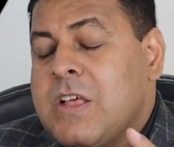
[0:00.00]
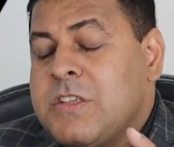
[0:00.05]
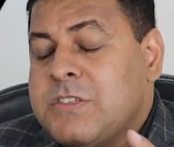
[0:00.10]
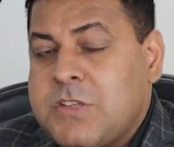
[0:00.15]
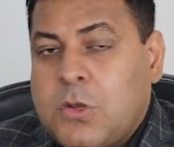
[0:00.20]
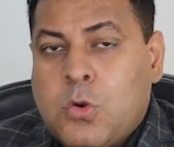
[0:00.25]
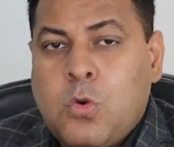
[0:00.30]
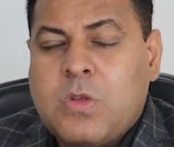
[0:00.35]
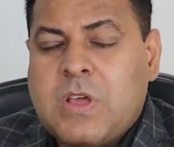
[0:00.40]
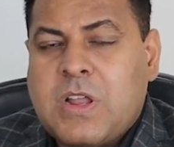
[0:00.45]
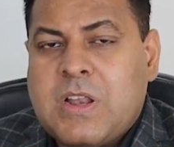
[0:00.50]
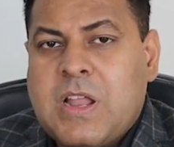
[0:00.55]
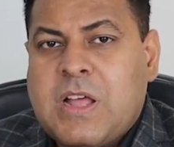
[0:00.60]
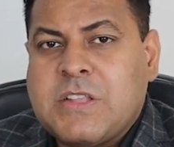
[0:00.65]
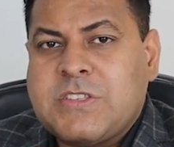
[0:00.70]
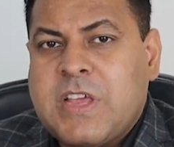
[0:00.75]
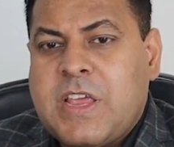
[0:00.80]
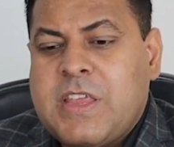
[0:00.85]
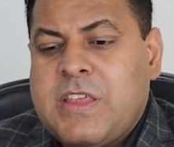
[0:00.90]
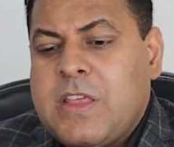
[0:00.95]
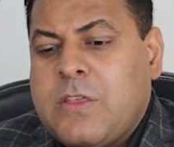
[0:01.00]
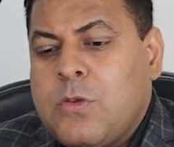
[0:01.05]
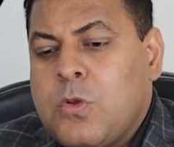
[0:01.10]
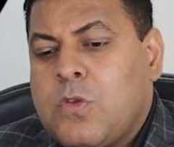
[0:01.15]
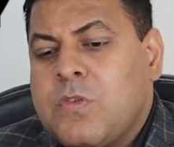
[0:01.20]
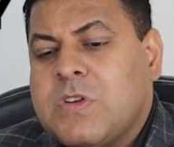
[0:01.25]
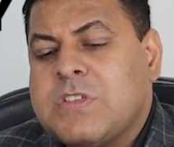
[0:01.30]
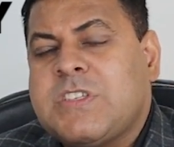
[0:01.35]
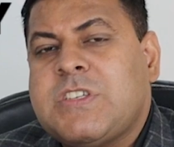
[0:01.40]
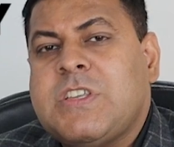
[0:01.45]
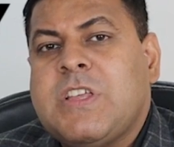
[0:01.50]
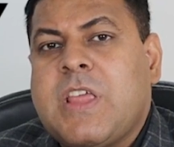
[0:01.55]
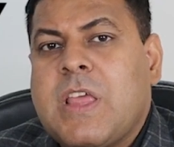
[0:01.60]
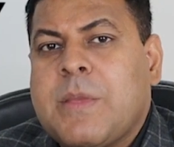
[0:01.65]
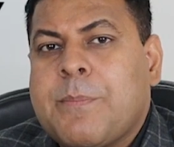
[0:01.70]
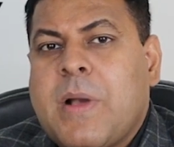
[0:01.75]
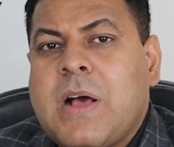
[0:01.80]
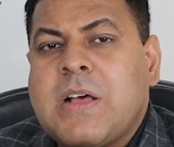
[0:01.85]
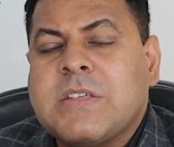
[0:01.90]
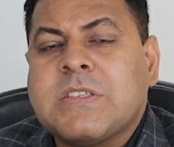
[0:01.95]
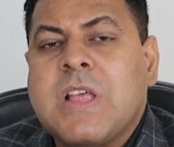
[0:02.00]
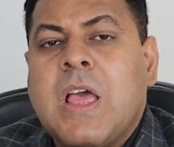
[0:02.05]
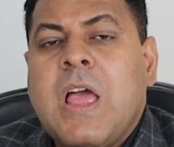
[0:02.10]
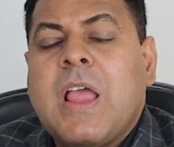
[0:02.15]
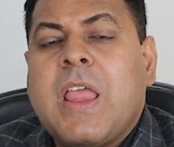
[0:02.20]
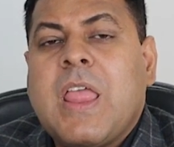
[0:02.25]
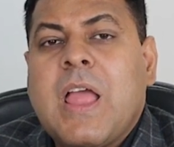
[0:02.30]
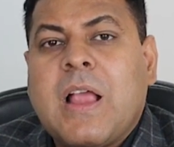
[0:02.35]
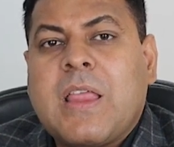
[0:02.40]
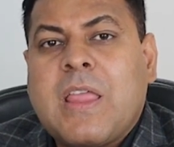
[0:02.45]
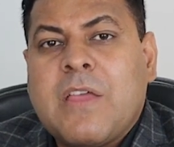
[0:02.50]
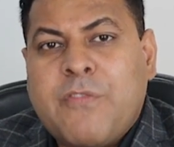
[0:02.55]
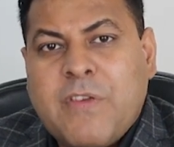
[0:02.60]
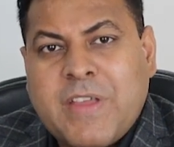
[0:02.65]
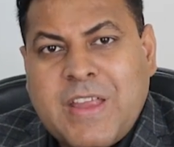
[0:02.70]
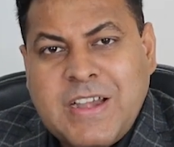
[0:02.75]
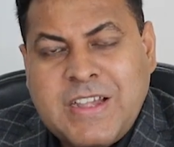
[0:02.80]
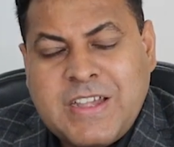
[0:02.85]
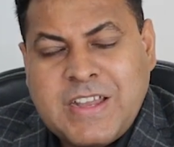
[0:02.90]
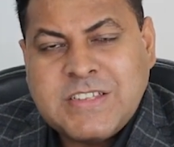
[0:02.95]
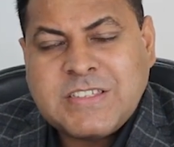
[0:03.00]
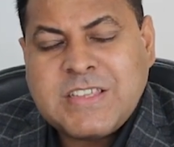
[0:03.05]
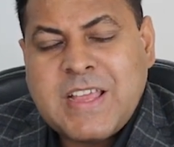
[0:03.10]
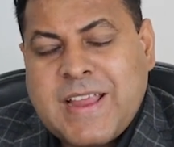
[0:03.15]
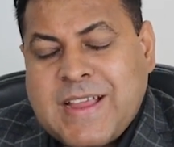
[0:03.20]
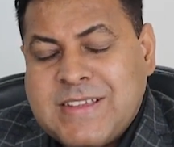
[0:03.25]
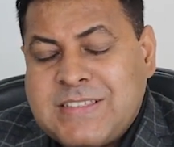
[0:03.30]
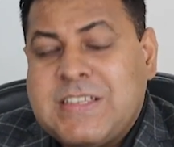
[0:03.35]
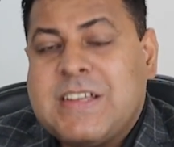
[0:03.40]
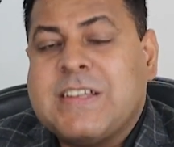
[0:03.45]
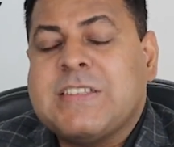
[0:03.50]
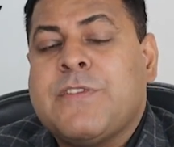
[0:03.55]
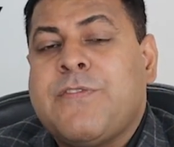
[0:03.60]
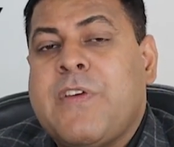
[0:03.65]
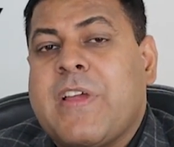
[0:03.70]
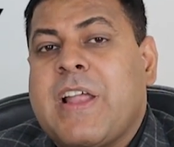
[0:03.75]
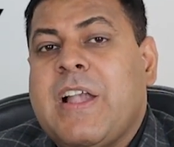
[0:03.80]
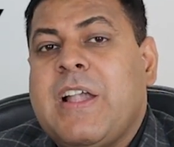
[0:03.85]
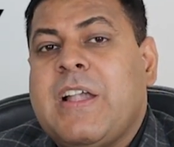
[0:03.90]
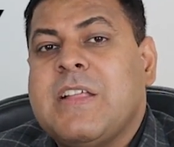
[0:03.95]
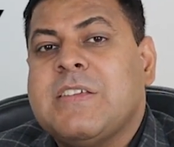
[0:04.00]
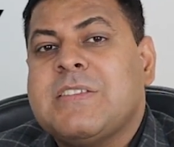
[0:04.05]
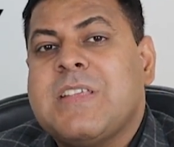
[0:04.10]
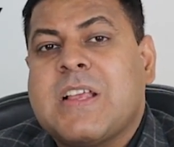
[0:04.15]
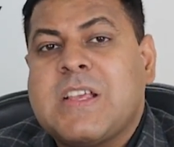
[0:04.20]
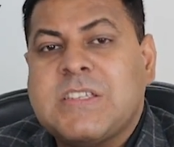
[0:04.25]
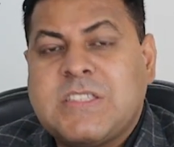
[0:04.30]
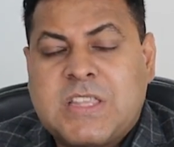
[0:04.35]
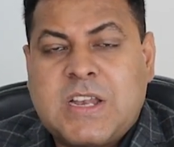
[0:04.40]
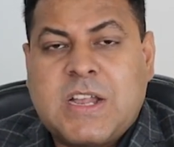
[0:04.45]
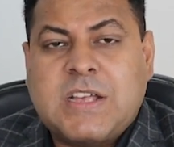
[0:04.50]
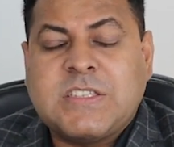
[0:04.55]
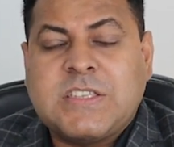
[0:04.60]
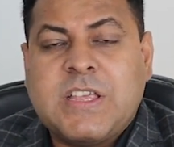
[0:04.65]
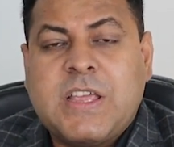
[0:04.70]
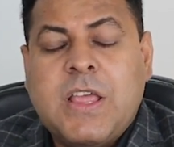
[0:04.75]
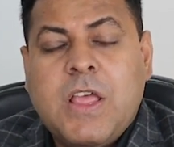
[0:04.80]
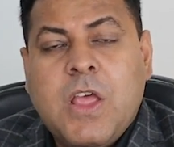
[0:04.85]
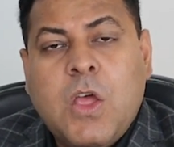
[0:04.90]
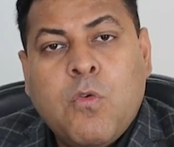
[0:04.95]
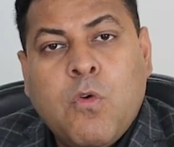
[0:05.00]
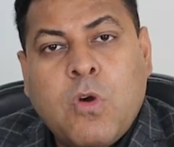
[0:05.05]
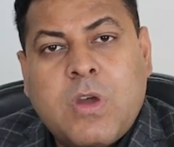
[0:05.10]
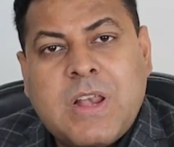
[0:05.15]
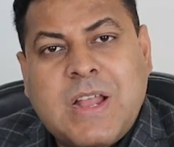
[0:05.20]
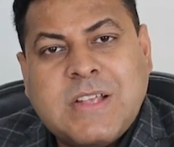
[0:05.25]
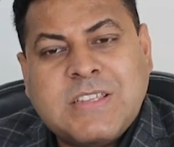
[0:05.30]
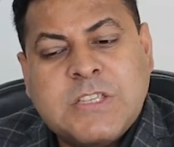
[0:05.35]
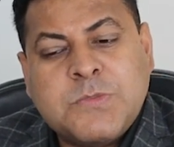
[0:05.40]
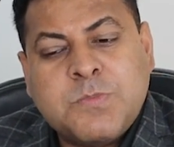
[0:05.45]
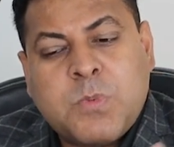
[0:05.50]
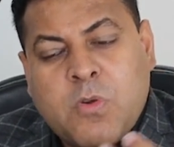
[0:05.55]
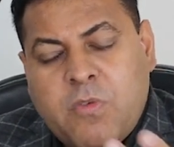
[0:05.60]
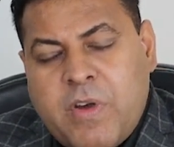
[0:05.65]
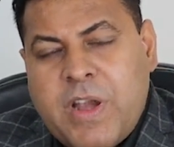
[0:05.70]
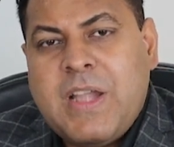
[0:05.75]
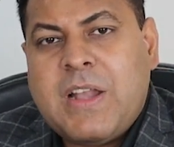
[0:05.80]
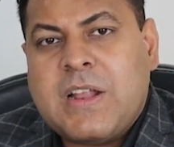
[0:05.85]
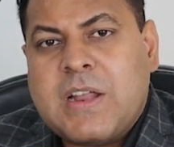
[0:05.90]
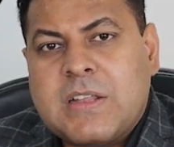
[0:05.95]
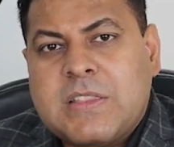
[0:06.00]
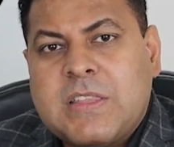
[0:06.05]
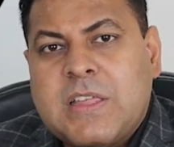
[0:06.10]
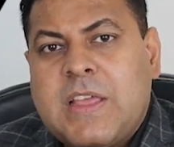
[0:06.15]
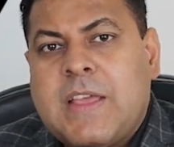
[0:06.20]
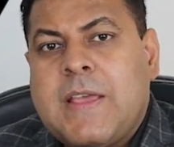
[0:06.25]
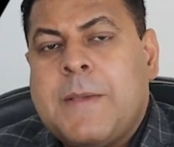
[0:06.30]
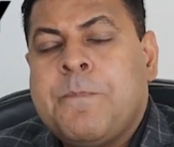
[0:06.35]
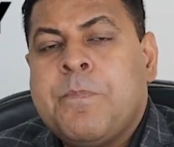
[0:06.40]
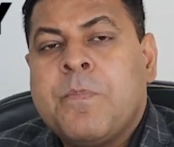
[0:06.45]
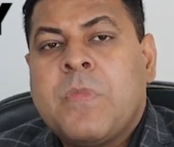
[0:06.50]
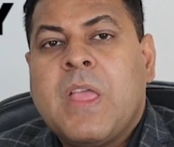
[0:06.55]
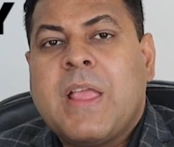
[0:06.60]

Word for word: ज़रूर करना चाहिए यूनिवर्सिटी के पास क्या क्या फैकल्टीज़ है कैसी कैसी फैकल्टीज़ है किस तरह से वो क्लासेस प्रोवाइड करते हैं